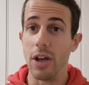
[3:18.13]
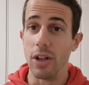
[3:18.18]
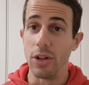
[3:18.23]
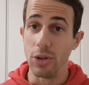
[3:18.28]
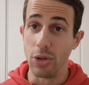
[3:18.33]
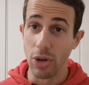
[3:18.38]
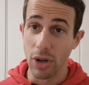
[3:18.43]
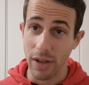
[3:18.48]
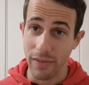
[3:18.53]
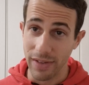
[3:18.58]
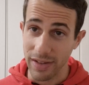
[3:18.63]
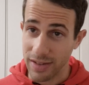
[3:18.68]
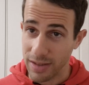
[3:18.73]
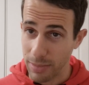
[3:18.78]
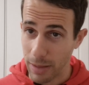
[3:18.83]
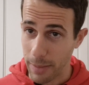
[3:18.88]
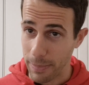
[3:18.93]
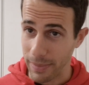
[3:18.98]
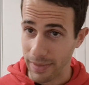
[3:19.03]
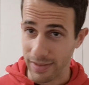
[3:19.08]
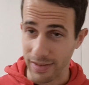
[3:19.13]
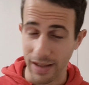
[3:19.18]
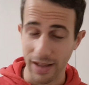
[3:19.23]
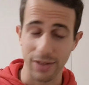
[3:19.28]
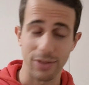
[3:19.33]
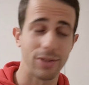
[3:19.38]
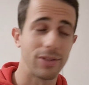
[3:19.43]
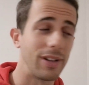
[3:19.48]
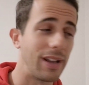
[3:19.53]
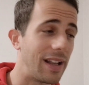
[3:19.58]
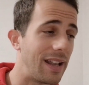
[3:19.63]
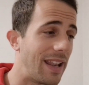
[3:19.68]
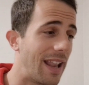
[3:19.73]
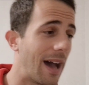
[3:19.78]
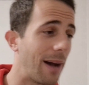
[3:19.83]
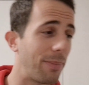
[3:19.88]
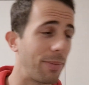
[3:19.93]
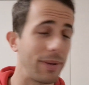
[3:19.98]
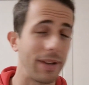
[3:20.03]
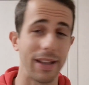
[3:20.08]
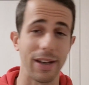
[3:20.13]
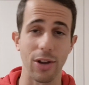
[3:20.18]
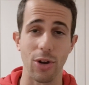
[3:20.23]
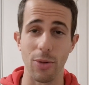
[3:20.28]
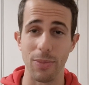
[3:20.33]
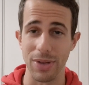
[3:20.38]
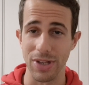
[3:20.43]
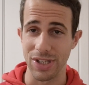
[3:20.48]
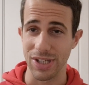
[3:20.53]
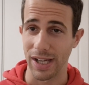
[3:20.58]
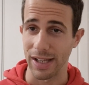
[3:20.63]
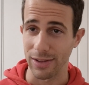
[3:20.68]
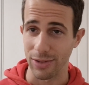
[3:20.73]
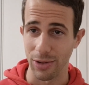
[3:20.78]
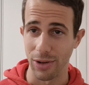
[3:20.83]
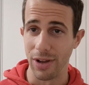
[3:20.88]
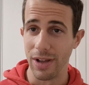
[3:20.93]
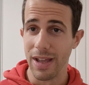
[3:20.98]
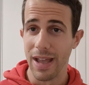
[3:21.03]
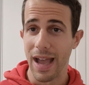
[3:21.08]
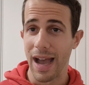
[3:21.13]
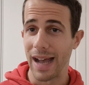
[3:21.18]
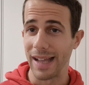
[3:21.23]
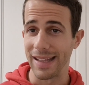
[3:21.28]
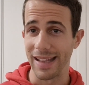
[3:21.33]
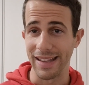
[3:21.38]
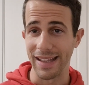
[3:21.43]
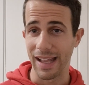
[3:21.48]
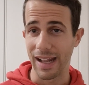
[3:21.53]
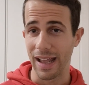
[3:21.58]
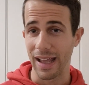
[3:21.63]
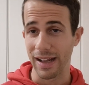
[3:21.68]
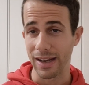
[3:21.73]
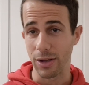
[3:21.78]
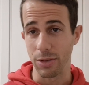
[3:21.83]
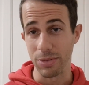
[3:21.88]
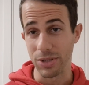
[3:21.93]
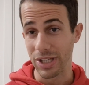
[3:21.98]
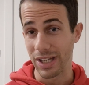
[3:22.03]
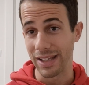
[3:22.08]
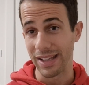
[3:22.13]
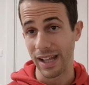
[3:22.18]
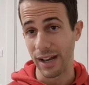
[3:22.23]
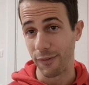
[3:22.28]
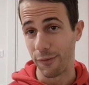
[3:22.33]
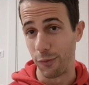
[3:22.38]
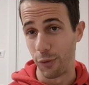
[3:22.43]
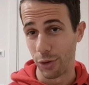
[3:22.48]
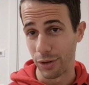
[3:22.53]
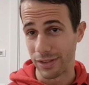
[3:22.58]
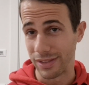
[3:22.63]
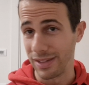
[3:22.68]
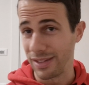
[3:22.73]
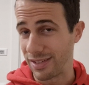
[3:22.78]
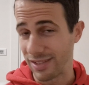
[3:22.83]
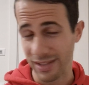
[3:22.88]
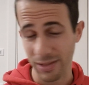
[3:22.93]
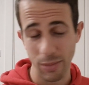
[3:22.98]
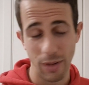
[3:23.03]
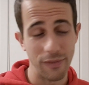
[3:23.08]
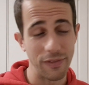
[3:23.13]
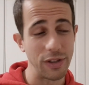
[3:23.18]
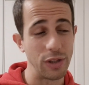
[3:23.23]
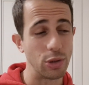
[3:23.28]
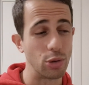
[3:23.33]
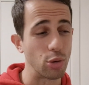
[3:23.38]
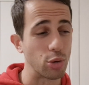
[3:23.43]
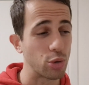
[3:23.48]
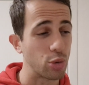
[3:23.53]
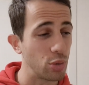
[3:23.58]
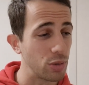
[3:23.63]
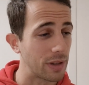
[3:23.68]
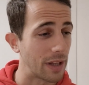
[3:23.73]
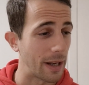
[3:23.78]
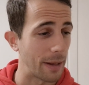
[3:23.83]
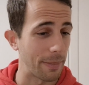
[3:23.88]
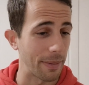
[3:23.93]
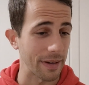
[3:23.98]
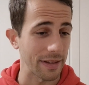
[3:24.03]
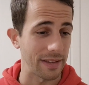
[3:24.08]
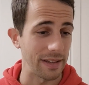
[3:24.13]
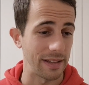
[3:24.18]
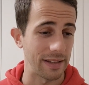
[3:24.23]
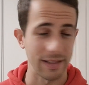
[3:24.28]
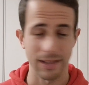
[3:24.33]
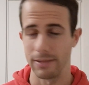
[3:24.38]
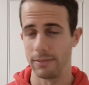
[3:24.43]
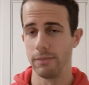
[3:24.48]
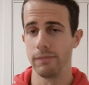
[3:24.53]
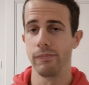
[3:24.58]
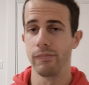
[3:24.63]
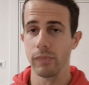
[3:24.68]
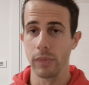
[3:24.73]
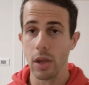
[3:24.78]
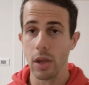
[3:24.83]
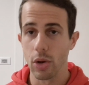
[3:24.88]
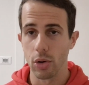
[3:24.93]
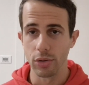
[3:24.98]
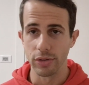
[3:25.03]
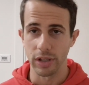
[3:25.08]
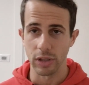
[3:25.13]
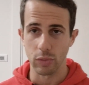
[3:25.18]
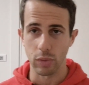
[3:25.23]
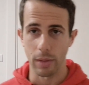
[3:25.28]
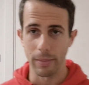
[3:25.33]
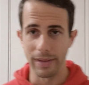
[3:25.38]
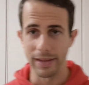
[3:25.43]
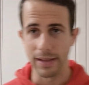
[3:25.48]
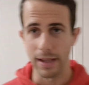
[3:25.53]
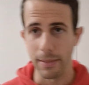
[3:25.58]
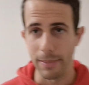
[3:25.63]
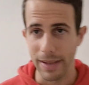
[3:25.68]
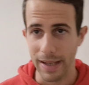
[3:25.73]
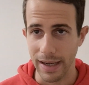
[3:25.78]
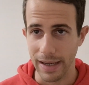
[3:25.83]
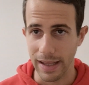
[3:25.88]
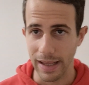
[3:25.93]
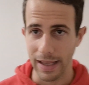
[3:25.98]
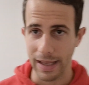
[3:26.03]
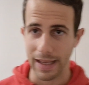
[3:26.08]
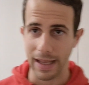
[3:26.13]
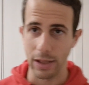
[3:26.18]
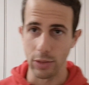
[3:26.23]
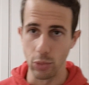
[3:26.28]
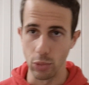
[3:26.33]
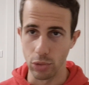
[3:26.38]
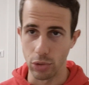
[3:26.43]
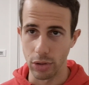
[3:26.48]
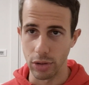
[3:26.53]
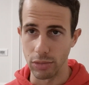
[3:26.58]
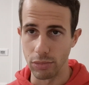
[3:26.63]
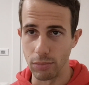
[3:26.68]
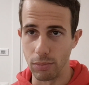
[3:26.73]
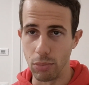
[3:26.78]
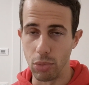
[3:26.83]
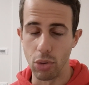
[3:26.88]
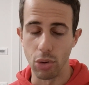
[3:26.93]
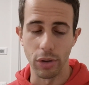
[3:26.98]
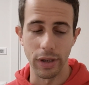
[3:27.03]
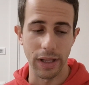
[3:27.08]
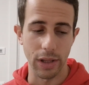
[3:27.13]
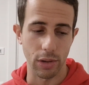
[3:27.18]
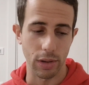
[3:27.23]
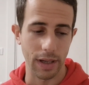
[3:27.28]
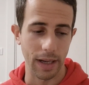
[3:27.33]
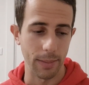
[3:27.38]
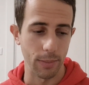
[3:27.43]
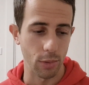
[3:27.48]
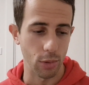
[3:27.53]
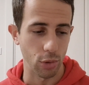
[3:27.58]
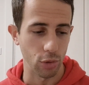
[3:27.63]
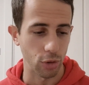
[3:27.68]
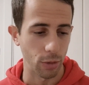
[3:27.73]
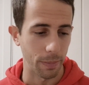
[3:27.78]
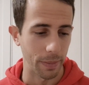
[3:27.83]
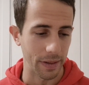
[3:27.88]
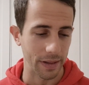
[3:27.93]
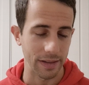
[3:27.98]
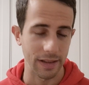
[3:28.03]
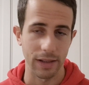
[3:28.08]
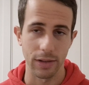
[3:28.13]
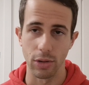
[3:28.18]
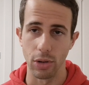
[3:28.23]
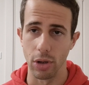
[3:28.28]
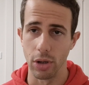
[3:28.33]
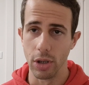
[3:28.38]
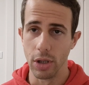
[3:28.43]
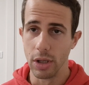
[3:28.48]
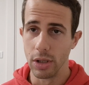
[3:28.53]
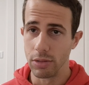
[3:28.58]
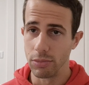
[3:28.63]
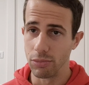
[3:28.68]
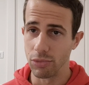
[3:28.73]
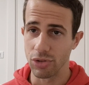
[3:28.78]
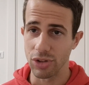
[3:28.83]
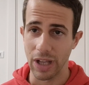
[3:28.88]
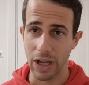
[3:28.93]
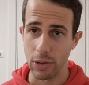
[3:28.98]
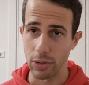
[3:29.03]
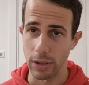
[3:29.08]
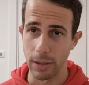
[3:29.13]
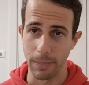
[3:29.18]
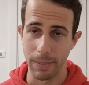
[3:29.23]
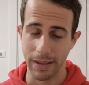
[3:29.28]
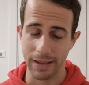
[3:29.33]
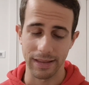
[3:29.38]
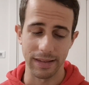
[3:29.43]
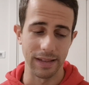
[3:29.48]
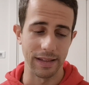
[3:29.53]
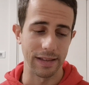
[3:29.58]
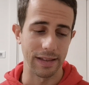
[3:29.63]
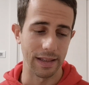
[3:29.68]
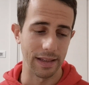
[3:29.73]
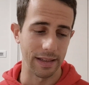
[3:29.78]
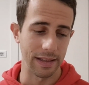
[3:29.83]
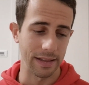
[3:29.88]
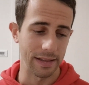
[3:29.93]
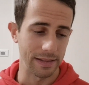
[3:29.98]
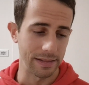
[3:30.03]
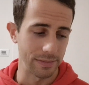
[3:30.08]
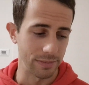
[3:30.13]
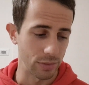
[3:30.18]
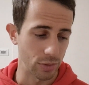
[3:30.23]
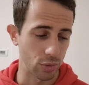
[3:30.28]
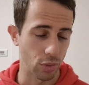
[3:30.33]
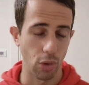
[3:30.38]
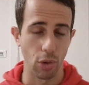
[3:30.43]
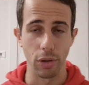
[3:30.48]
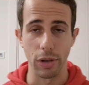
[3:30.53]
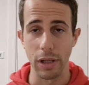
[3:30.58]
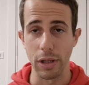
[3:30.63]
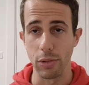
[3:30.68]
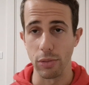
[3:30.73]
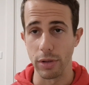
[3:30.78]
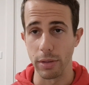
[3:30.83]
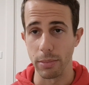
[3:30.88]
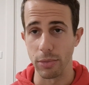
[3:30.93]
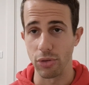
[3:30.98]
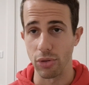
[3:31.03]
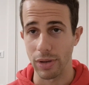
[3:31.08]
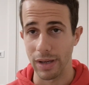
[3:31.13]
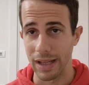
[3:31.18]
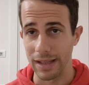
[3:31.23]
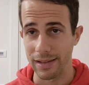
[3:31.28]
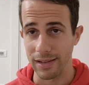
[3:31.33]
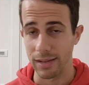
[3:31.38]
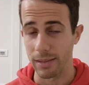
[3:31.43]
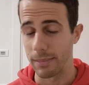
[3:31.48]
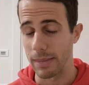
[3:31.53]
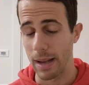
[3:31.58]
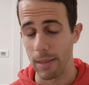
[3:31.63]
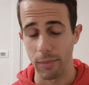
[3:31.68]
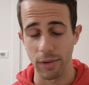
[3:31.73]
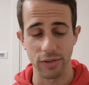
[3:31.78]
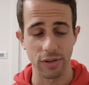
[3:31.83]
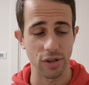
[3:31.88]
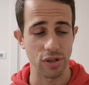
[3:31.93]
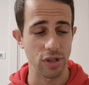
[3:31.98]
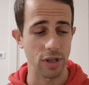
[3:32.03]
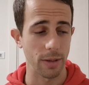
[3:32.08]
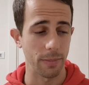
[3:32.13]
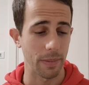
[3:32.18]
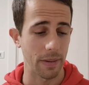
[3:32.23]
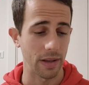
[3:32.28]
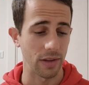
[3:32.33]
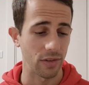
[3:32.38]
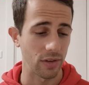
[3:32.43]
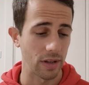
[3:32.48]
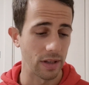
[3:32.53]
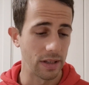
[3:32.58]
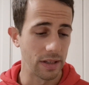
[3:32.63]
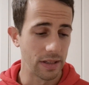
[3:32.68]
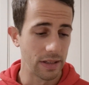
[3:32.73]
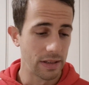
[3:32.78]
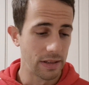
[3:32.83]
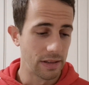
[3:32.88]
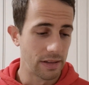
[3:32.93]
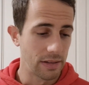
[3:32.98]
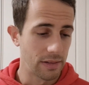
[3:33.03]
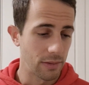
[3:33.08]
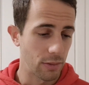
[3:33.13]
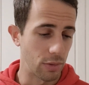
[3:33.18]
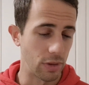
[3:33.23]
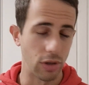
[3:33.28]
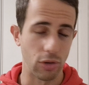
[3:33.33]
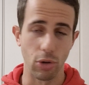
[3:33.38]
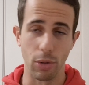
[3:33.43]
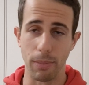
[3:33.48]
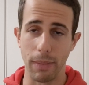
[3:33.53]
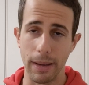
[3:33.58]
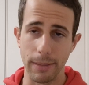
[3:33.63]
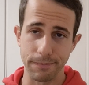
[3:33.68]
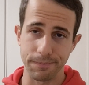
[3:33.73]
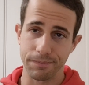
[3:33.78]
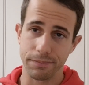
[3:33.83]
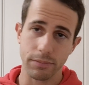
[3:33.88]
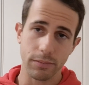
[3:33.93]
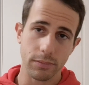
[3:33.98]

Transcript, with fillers: Non l'avessi mai pensato. E il Napoli ha ricominciato ad andare, a ricominciare ad andare fortissimo, ha vinto tutte le partite. Contestualmente il Milan è caduto in un buco nero clamoroso perdendo un sacco di partite, solo negli ultimi giornate sembriamo esserci ripresi. Quindi insomma,